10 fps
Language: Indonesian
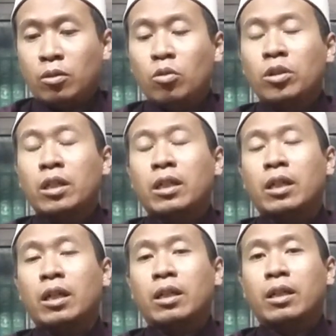dunia dan
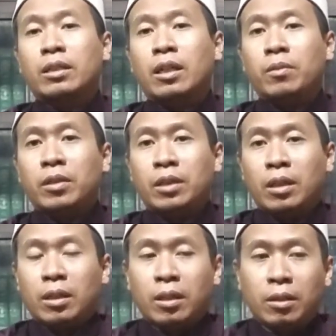akhirat amin
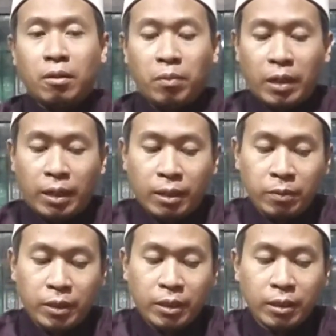ya Allah ya rabbal
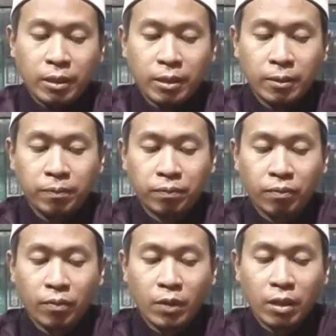alamin
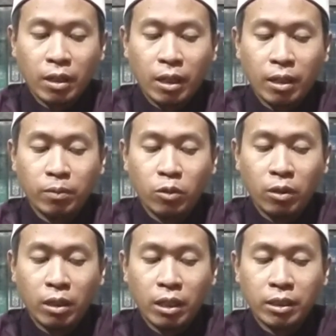
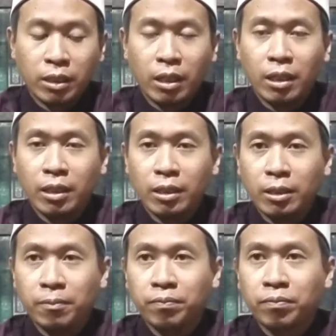alhamdulillah sekali lagi
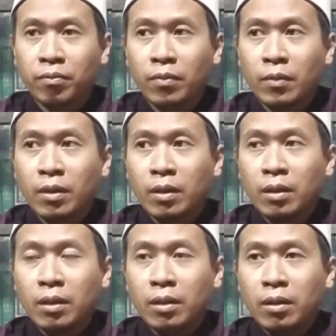
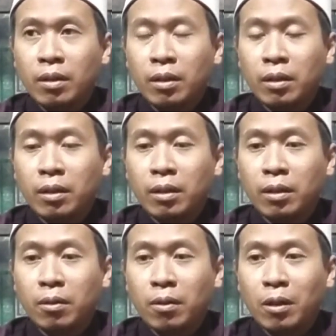
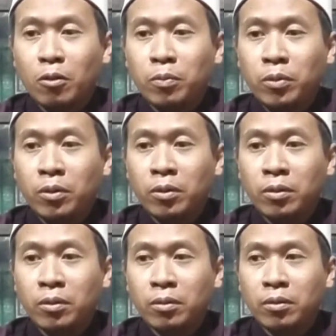uh,
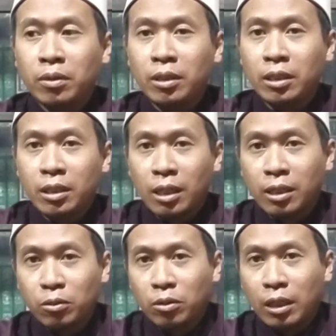walaupun ini salah
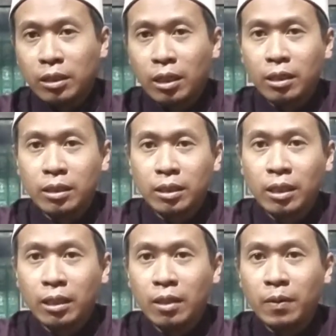satu di antara
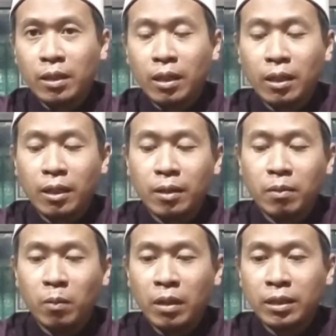sekian nikmat Allah
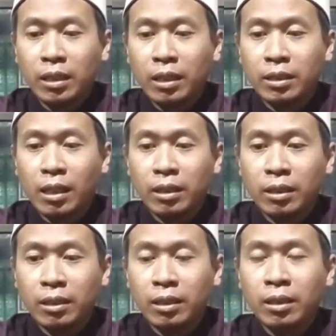memang saat-saat
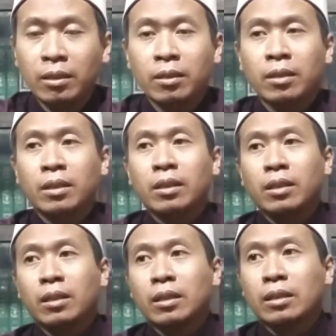ini
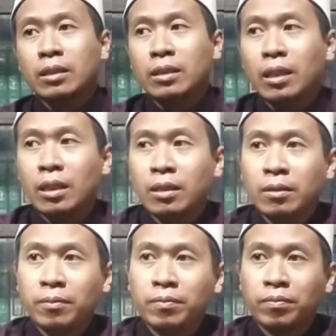kita sedang